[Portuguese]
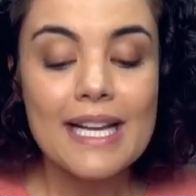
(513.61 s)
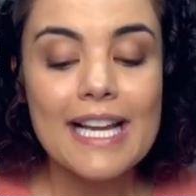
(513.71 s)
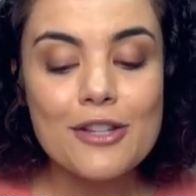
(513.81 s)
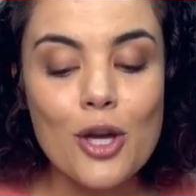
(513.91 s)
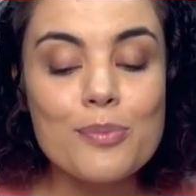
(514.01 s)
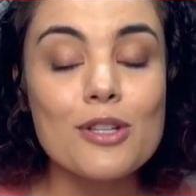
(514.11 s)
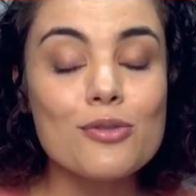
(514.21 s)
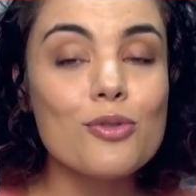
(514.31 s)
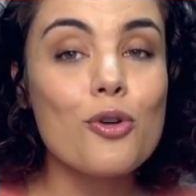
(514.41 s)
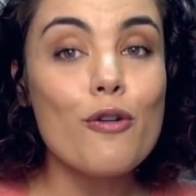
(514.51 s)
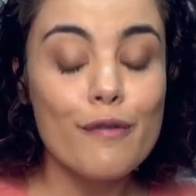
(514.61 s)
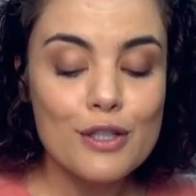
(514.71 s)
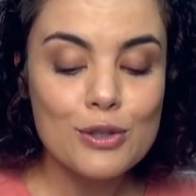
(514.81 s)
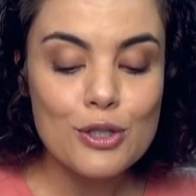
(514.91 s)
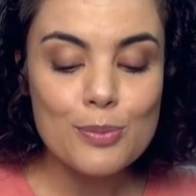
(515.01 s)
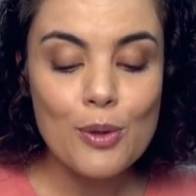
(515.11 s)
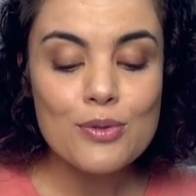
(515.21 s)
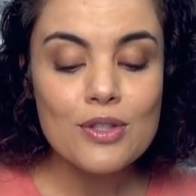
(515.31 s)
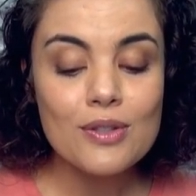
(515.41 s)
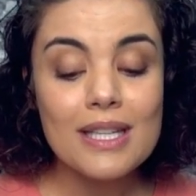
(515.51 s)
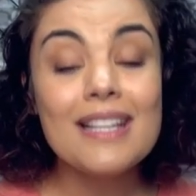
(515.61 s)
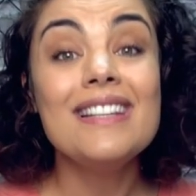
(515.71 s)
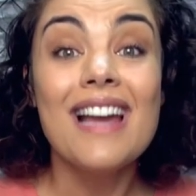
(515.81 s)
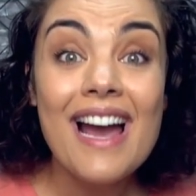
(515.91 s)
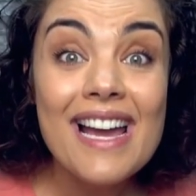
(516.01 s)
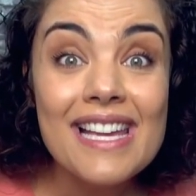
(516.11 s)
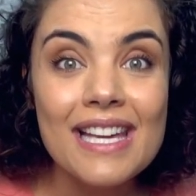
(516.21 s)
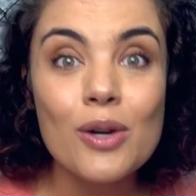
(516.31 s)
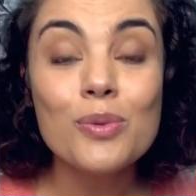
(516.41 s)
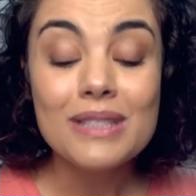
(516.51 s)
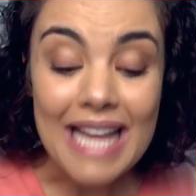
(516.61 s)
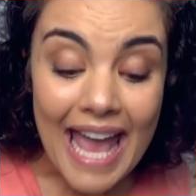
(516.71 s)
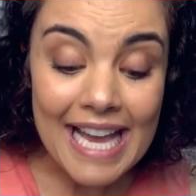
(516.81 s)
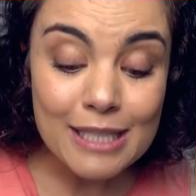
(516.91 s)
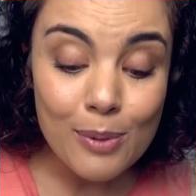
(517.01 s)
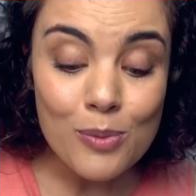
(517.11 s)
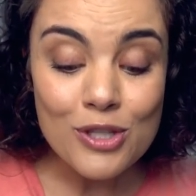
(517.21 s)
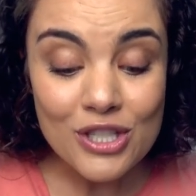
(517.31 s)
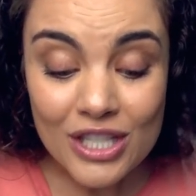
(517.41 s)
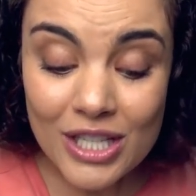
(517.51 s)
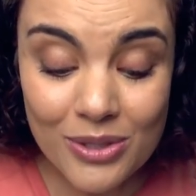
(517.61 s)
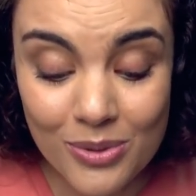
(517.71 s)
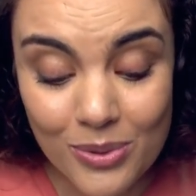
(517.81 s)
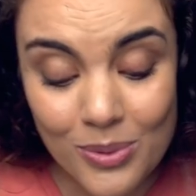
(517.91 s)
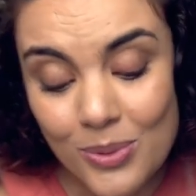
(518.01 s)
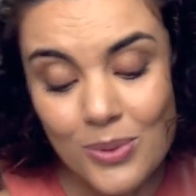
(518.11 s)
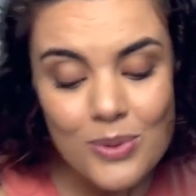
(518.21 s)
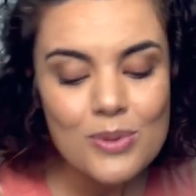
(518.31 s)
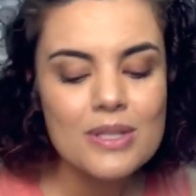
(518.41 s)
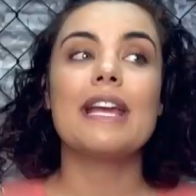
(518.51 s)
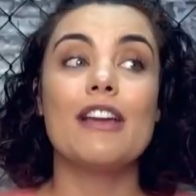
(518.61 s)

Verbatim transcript: Clay Thompson ajudou com 22 pontos e o Nick Young com 10 pontinhos.